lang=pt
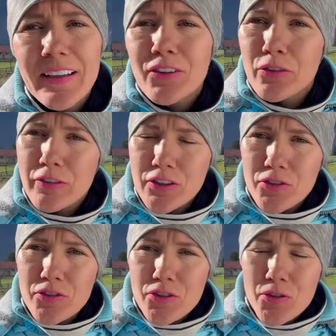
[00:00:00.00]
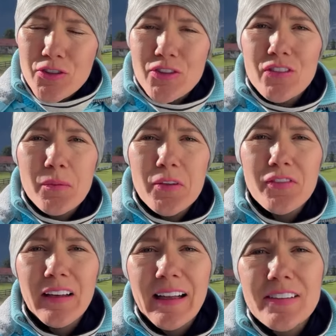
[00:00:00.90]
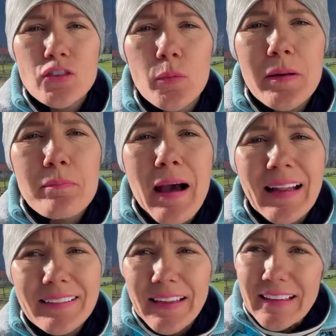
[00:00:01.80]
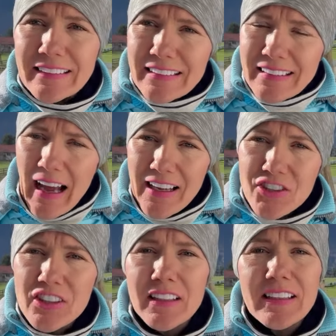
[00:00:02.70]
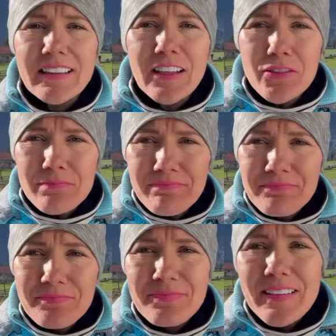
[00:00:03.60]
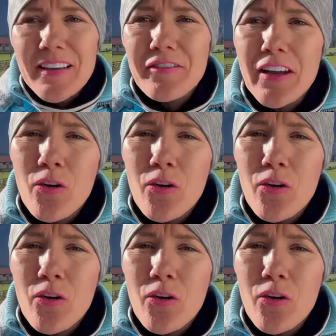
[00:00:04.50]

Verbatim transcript: No vídeo de hoje nós vamos falar sobre maternidade. Então, vem